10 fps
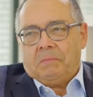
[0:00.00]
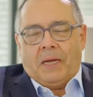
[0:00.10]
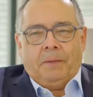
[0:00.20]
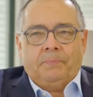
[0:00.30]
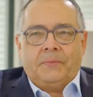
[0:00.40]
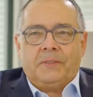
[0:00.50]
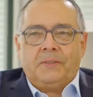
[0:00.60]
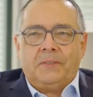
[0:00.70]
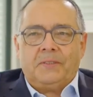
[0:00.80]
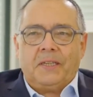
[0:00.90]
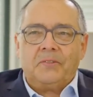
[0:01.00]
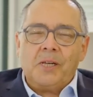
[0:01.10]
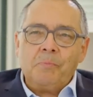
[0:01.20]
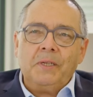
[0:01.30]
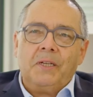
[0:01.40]
Nein, es ist
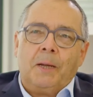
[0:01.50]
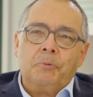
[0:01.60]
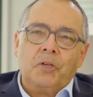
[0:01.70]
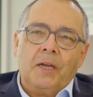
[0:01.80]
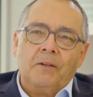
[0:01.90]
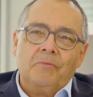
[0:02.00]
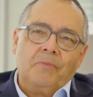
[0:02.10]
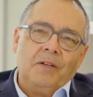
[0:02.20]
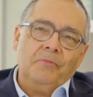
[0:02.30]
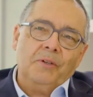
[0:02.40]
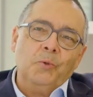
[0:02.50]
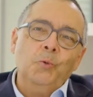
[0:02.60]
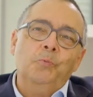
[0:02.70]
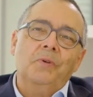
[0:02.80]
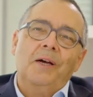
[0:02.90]
deshalb nicht abschreckend, weil wir
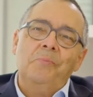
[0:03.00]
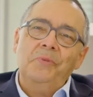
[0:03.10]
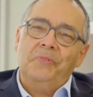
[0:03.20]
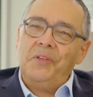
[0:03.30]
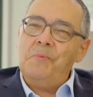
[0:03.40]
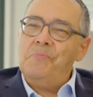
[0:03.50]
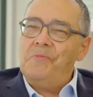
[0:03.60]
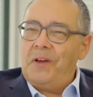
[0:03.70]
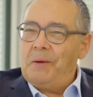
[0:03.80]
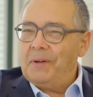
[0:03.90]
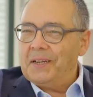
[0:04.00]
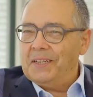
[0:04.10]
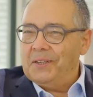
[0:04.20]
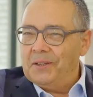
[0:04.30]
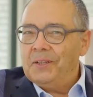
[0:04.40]
geübt haben, es den
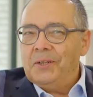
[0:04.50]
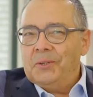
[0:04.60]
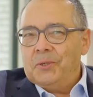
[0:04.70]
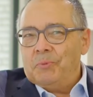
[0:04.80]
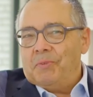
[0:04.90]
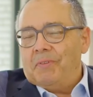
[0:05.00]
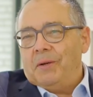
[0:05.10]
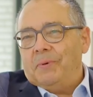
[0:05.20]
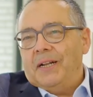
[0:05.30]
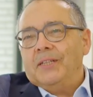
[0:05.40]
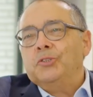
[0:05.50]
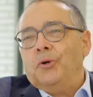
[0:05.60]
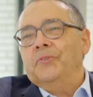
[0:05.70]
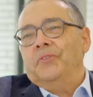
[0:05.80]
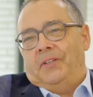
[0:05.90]
Bewerberinnen und Bewerbern als
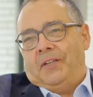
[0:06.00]
Chance